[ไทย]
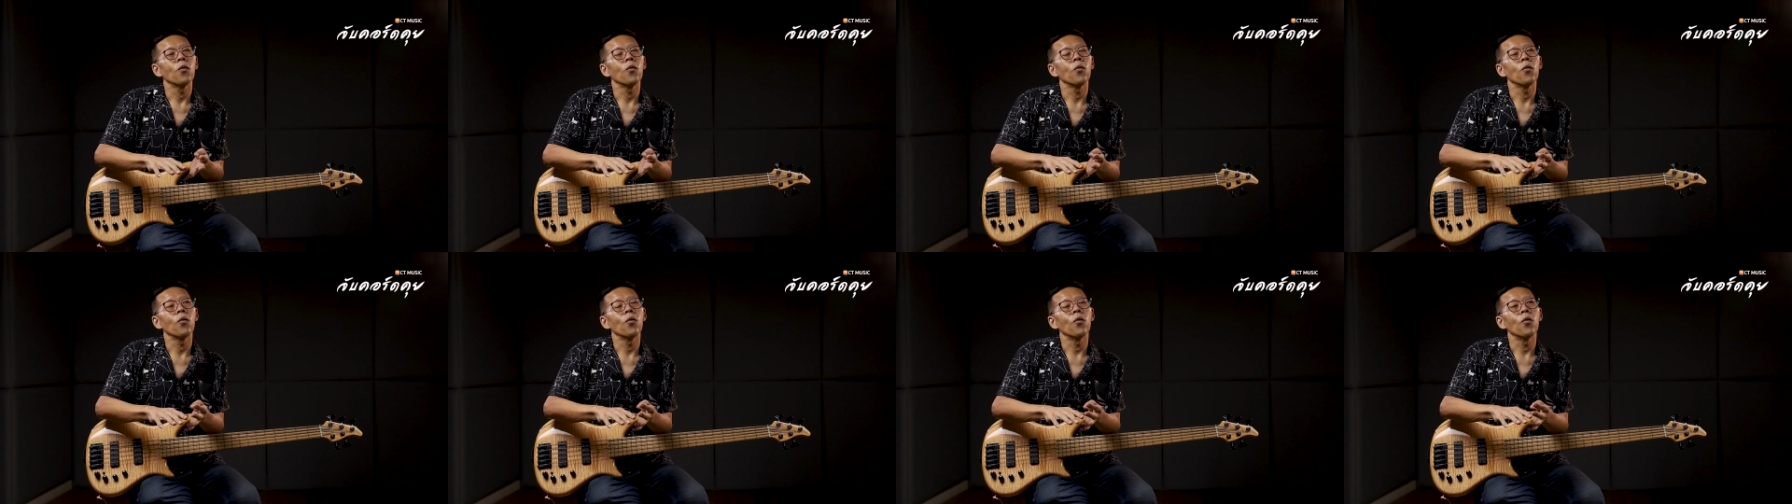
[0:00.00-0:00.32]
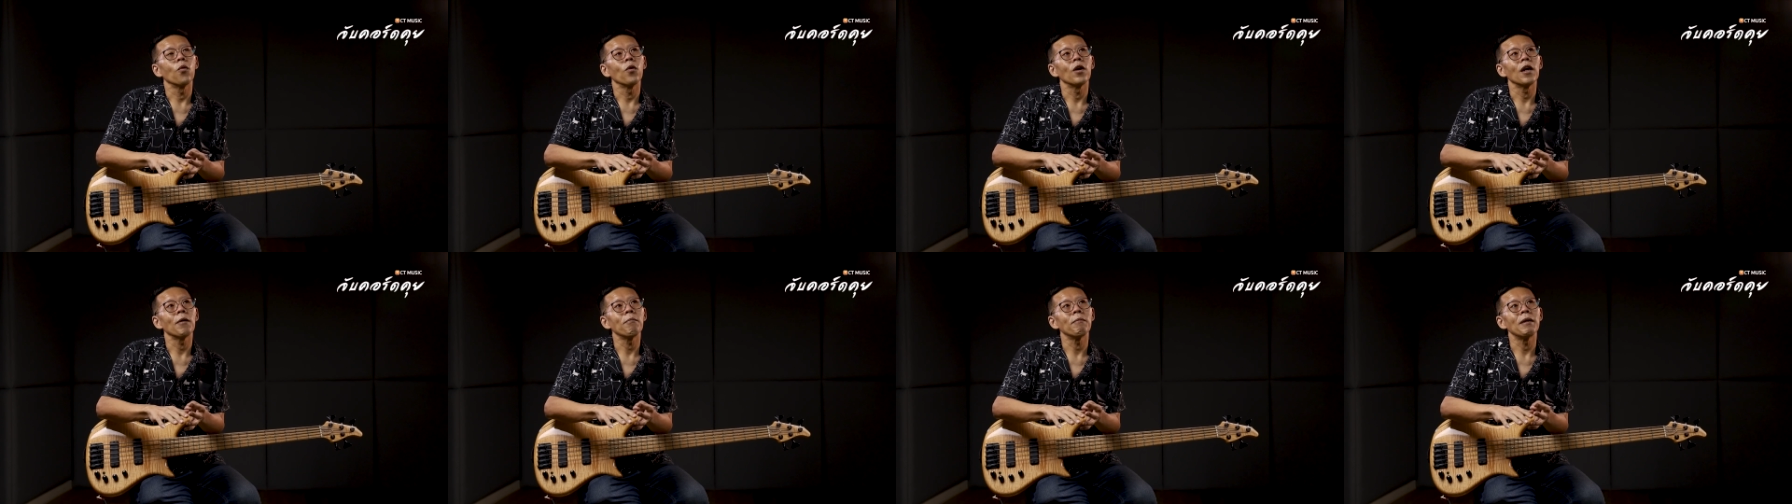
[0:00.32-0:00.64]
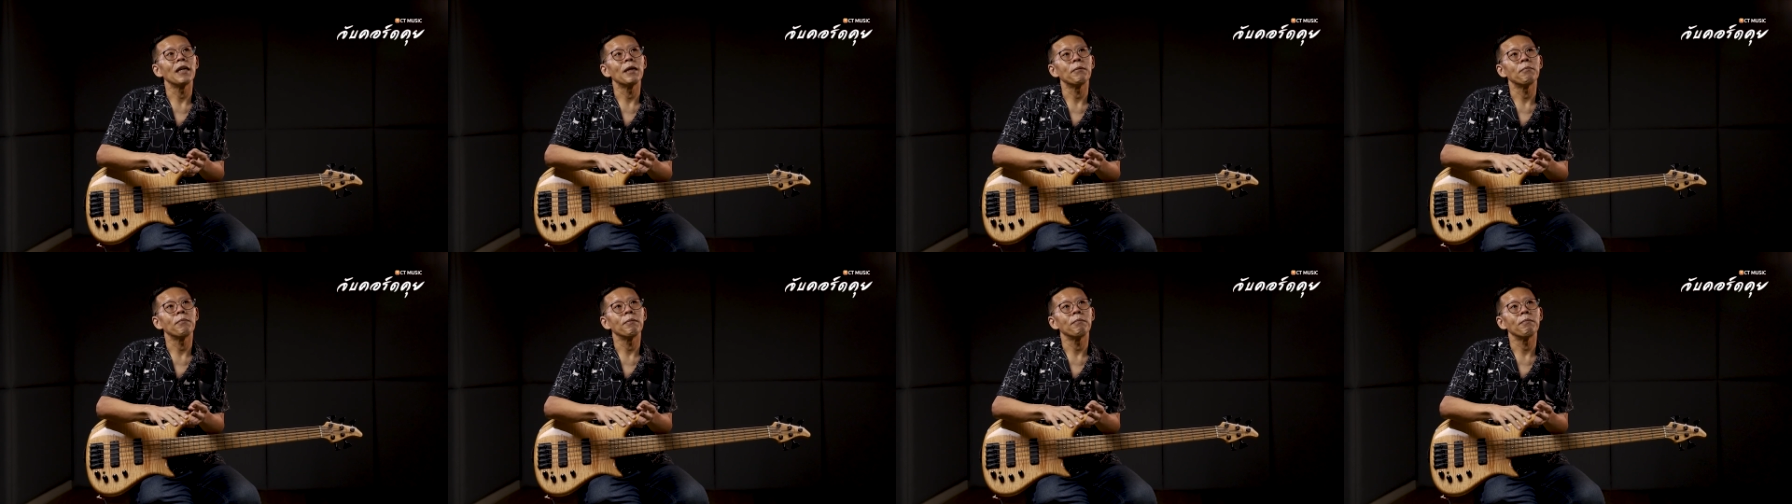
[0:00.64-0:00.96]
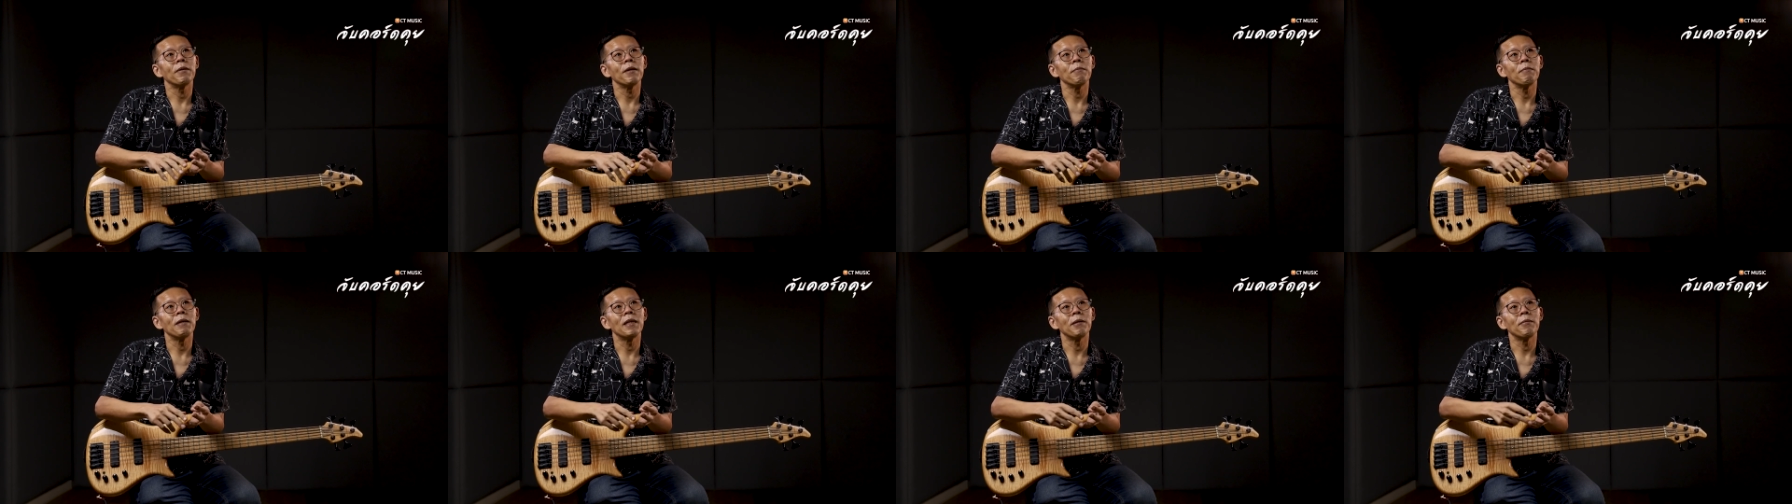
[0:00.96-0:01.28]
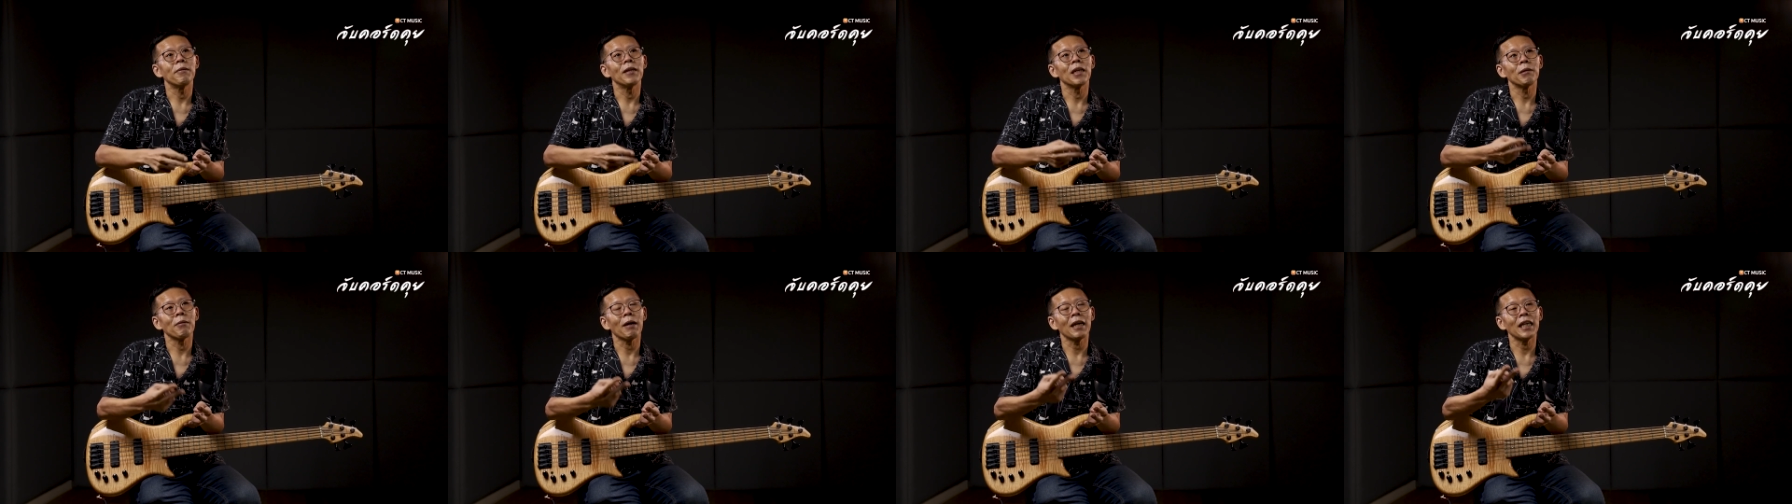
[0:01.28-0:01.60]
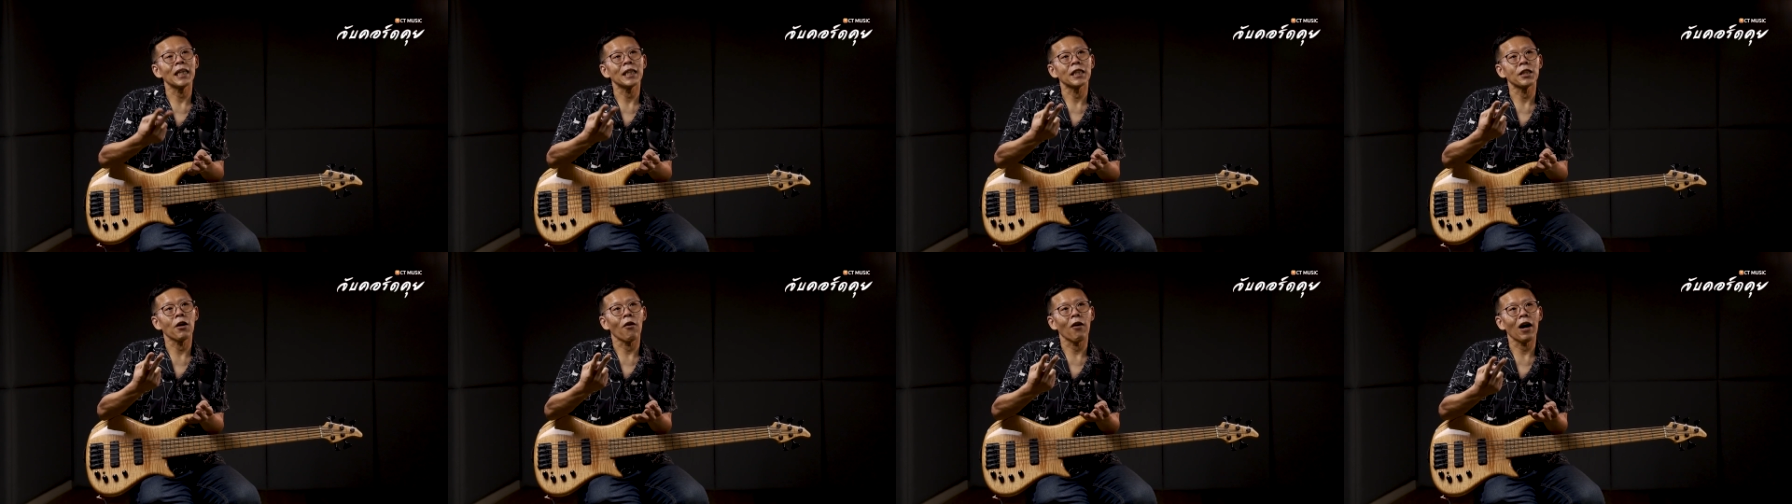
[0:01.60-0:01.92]
โอ้โห แล้วบีพี่บีพิรพัฒ
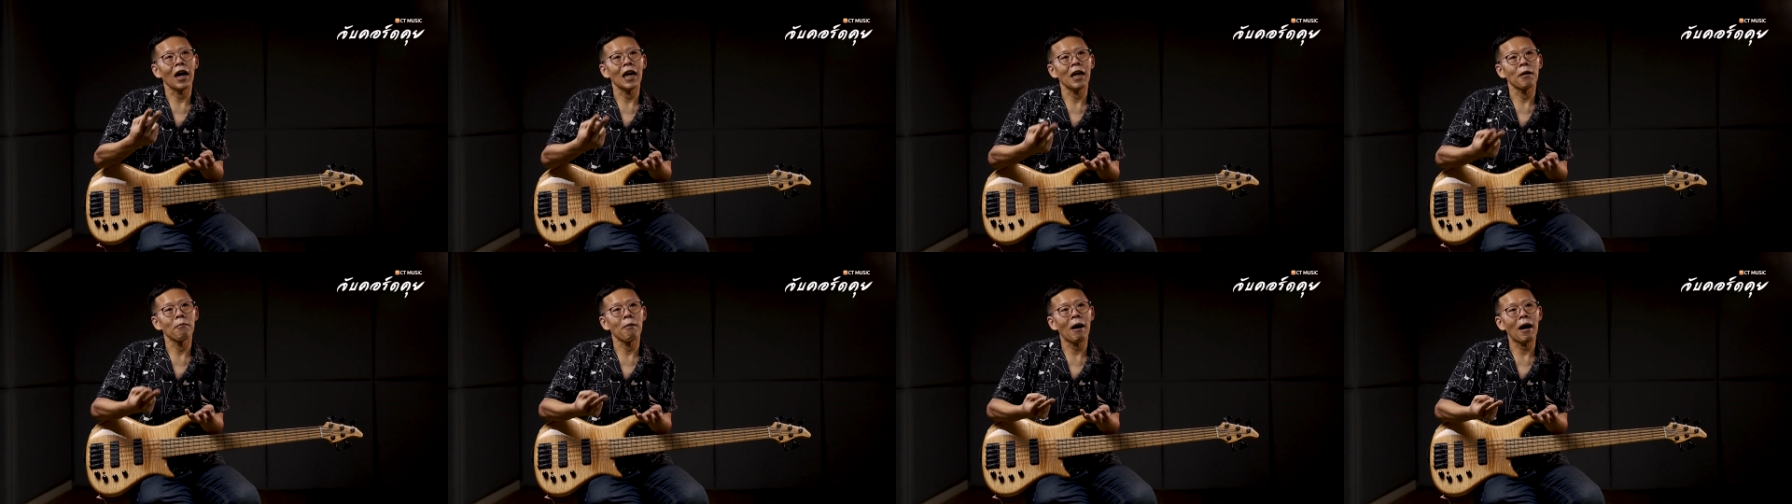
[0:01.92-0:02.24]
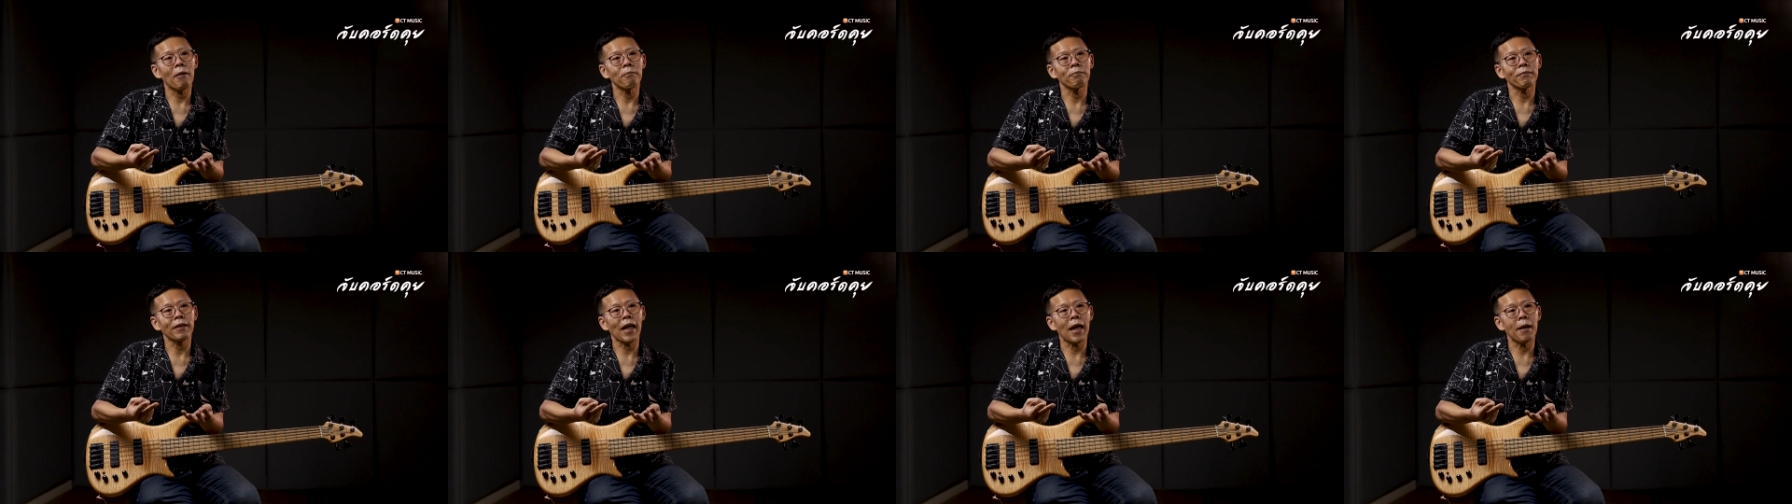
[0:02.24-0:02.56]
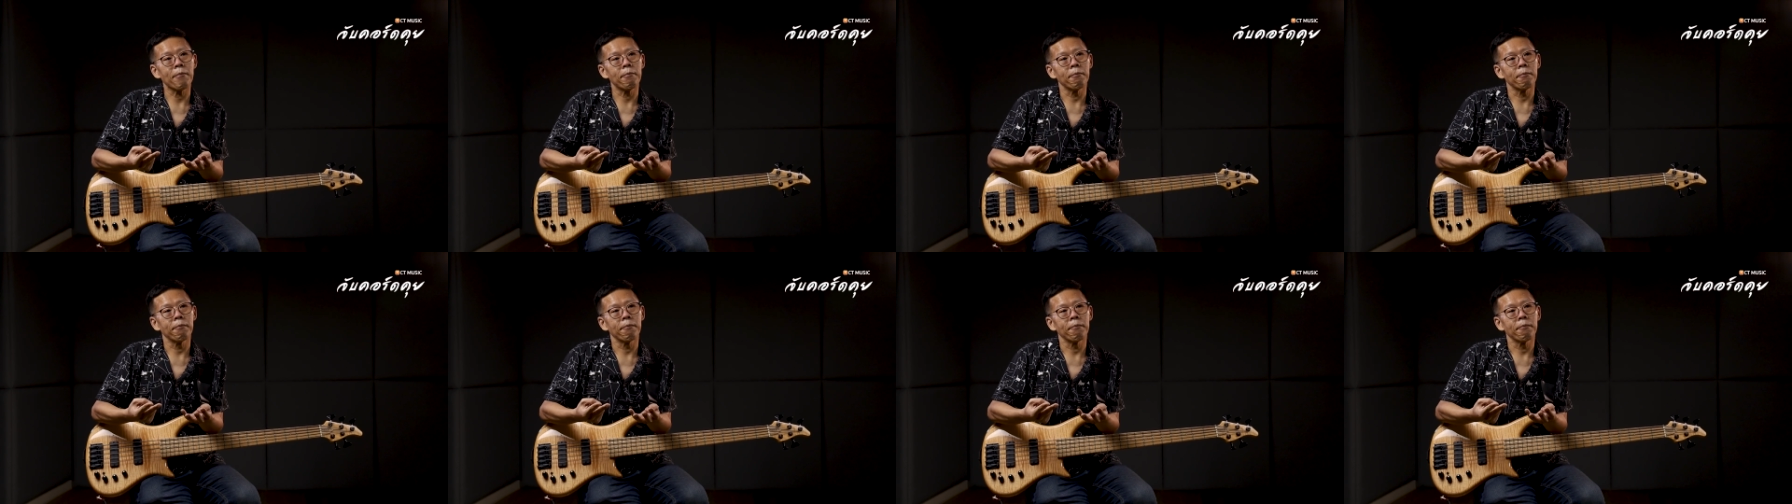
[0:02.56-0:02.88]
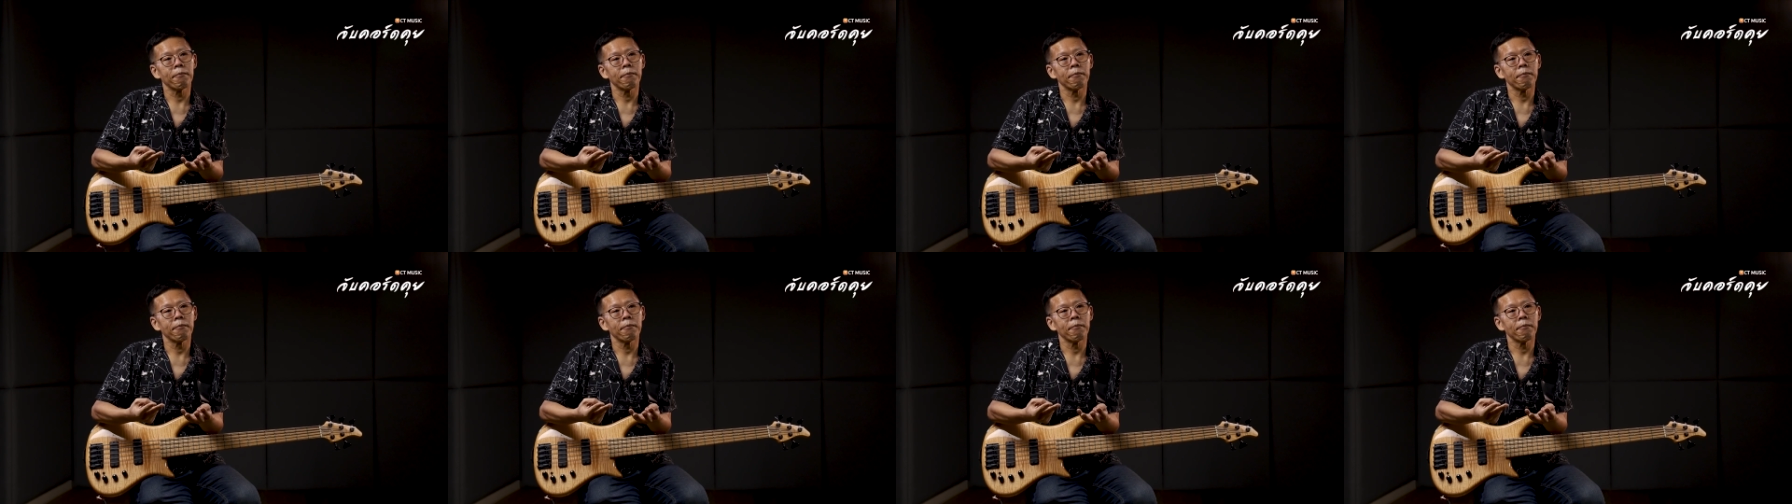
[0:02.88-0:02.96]
น์อีกสองอัลบั้มเต็ม